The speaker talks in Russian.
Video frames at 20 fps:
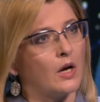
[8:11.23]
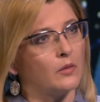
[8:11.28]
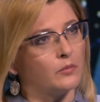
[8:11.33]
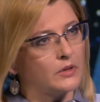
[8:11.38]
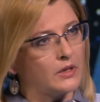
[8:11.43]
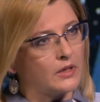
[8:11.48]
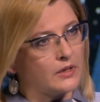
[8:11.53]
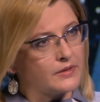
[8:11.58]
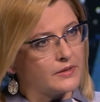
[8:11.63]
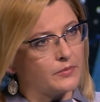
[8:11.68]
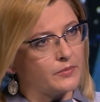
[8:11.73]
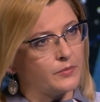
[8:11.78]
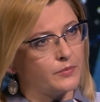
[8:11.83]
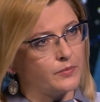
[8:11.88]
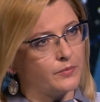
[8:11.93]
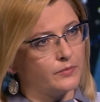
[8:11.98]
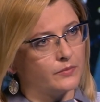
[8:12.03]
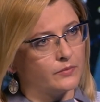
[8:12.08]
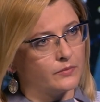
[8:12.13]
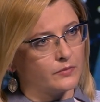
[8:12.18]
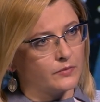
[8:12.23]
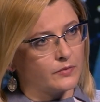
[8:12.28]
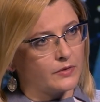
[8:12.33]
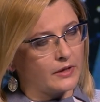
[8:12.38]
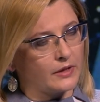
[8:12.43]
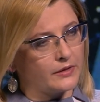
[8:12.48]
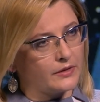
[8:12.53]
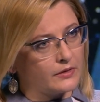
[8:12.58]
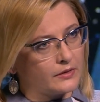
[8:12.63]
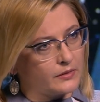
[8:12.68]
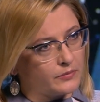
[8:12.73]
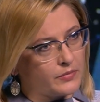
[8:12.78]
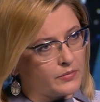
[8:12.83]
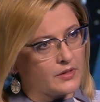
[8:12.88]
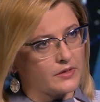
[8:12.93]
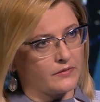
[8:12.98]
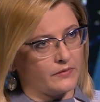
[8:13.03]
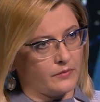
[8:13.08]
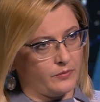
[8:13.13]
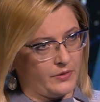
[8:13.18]
А мы хотя бы какие-то
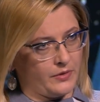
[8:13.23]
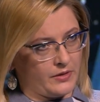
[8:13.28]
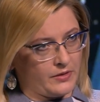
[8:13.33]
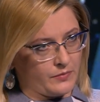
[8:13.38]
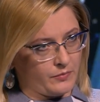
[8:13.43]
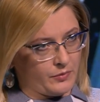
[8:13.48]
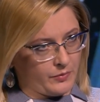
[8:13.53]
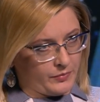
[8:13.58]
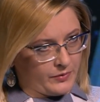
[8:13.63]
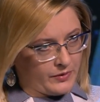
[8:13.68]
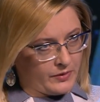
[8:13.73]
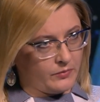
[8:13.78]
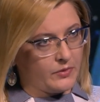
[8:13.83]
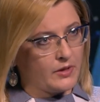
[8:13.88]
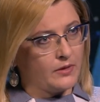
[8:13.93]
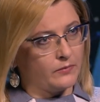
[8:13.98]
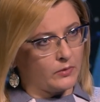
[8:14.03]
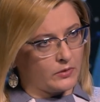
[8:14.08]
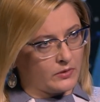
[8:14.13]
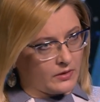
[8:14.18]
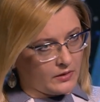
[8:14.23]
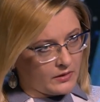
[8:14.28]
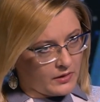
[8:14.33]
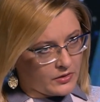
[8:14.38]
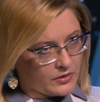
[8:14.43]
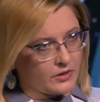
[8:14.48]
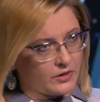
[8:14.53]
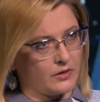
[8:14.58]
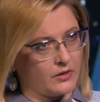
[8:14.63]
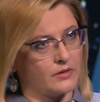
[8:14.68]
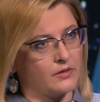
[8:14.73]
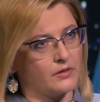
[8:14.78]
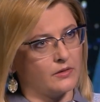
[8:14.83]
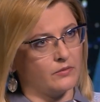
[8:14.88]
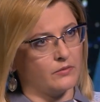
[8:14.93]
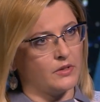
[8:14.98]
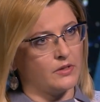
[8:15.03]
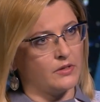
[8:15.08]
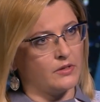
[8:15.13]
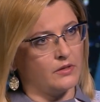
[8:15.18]
базовые принципы понимаем, вот как рождается
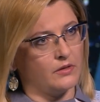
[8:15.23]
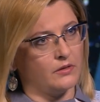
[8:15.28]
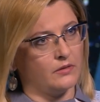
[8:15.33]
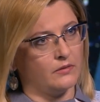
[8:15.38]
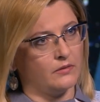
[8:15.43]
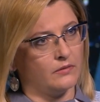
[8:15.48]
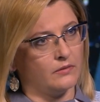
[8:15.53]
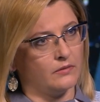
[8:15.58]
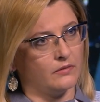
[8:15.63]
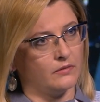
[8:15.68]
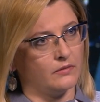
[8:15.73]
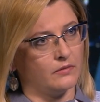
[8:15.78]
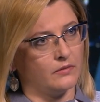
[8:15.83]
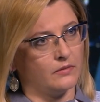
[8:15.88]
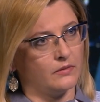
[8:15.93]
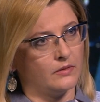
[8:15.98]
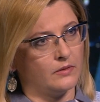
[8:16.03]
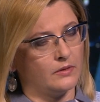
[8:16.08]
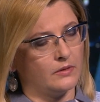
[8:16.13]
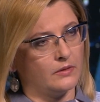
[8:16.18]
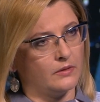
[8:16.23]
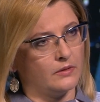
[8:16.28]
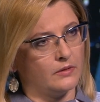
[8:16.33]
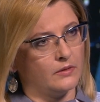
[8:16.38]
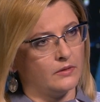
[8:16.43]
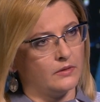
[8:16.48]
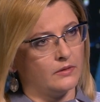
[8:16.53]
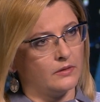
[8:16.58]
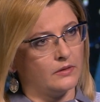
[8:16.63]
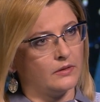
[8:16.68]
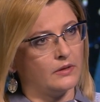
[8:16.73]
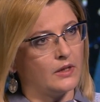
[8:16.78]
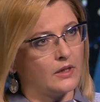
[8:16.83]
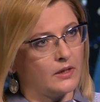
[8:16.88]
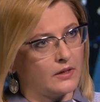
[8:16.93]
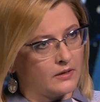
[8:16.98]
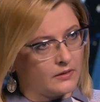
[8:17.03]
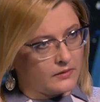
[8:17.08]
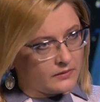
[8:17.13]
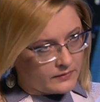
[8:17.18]
мысль
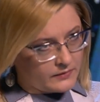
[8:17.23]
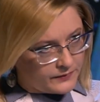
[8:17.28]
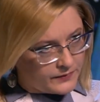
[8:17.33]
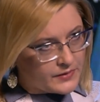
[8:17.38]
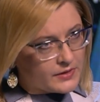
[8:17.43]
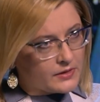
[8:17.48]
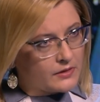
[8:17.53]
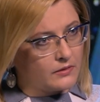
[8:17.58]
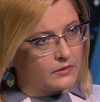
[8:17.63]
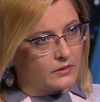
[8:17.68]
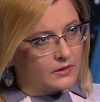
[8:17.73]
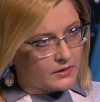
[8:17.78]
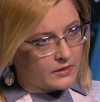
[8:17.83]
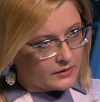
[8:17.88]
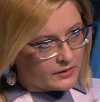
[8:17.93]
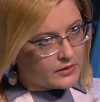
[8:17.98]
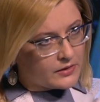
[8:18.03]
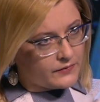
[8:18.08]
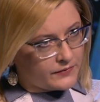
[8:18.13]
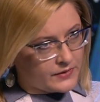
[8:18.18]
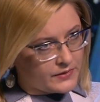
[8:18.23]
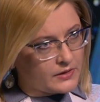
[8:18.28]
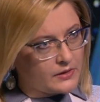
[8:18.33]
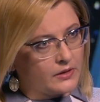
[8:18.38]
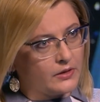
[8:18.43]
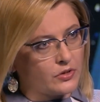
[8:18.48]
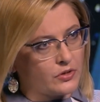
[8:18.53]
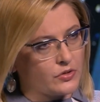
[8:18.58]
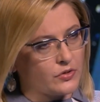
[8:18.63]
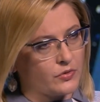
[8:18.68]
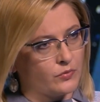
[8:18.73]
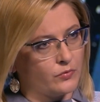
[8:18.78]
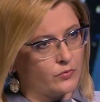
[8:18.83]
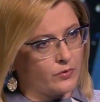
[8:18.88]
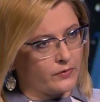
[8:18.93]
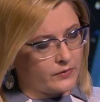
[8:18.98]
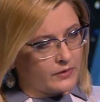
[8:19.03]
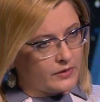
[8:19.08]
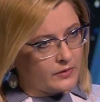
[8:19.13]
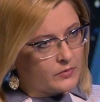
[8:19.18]
на, физи... на нейрофизиологическом
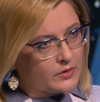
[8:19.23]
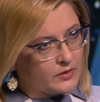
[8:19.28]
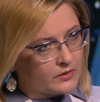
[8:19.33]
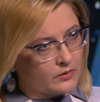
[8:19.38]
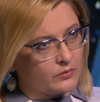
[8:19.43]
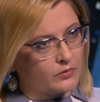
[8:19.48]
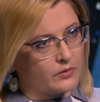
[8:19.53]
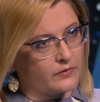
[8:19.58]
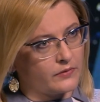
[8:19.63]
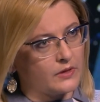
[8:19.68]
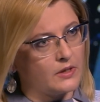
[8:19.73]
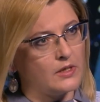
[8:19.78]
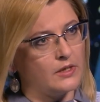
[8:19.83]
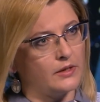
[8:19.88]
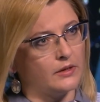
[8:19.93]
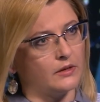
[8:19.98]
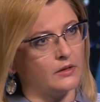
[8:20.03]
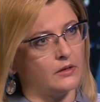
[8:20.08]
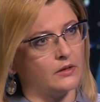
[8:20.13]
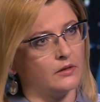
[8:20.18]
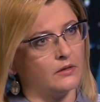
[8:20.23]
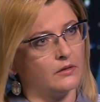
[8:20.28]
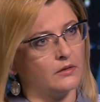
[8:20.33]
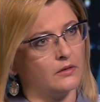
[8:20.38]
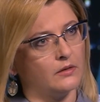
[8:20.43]
уровне, именно на уровне клеток?